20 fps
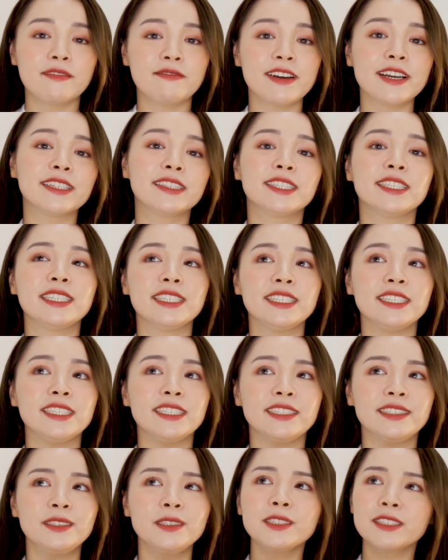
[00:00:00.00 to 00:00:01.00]
Vậy
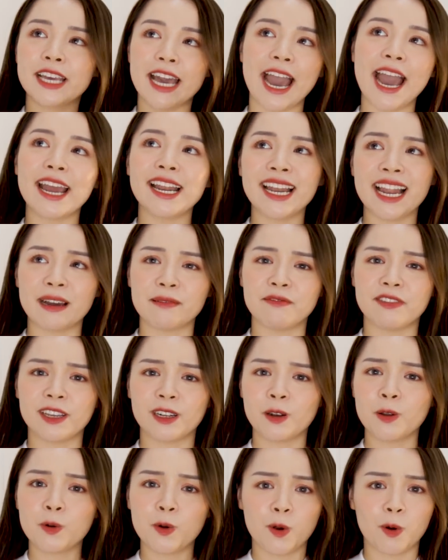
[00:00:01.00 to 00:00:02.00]
thì chưa thấy ai làm
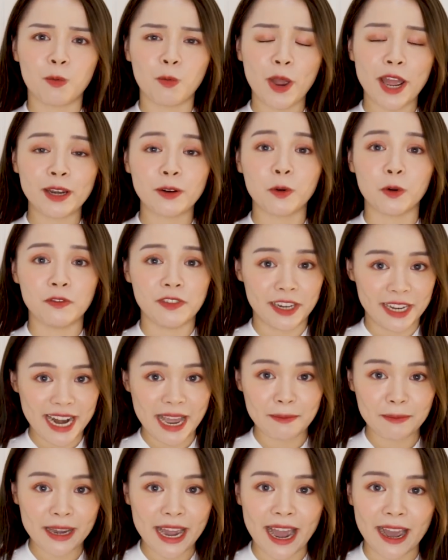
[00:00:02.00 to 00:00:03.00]
về local brand của Việt
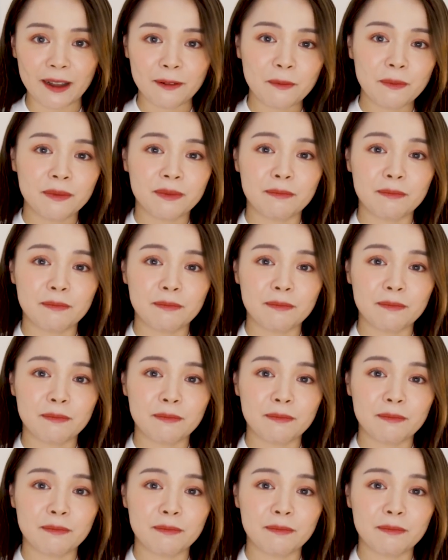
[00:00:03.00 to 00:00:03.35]
Nam cả.